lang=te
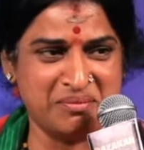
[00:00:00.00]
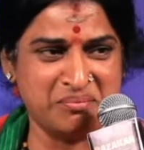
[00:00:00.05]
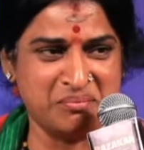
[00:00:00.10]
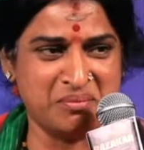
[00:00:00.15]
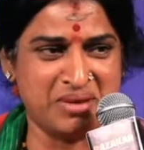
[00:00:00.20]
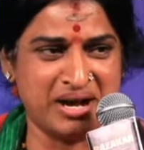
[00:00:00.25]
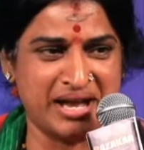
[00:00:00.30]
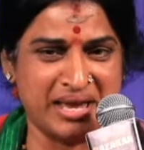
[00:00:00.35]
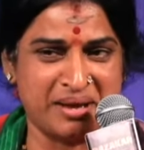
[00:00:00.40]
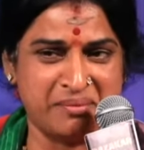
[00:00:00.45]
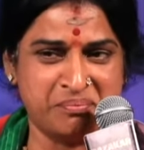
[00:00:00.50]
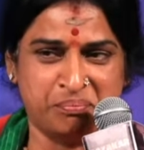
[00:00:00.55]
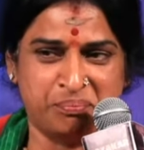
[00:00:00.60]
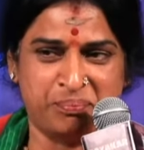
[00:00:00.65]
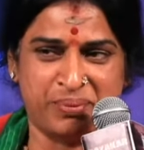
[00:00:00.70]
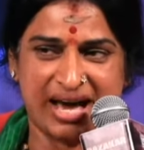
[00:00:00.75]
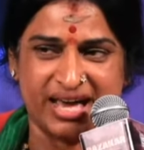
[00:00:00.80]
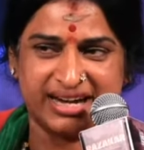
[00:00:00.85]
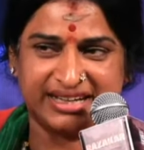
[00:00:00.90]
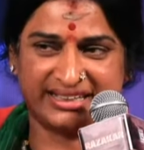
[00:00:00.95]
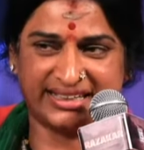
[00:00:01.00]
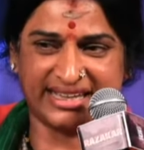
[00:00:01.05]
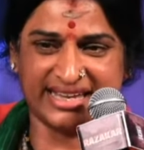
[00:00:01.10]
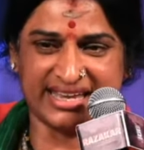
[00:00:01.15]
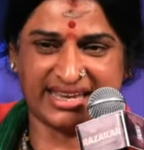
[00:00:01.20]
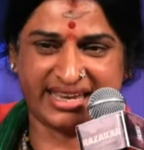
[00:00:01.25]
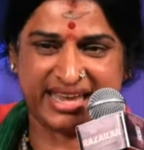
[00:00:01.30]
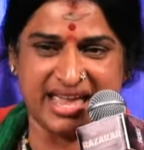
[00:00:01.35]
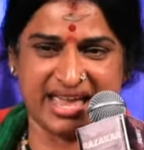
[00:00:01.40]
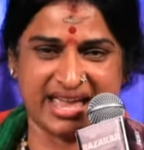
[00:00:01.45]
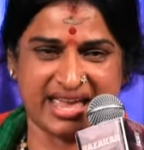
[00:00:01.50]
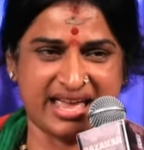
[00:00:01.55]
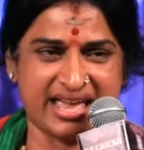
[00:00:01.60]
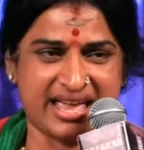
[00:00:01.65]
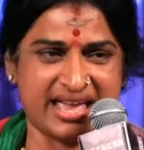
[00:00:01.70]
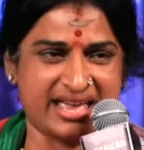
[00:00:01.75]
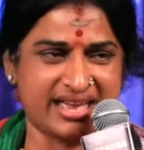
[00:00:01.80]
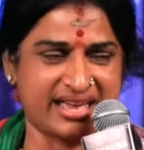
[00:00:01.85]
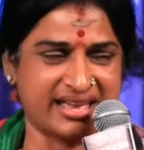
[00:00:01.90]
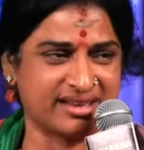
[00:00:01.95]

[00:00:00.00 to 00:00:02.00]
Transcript: ఎంఐఎం పార్టీ కే హే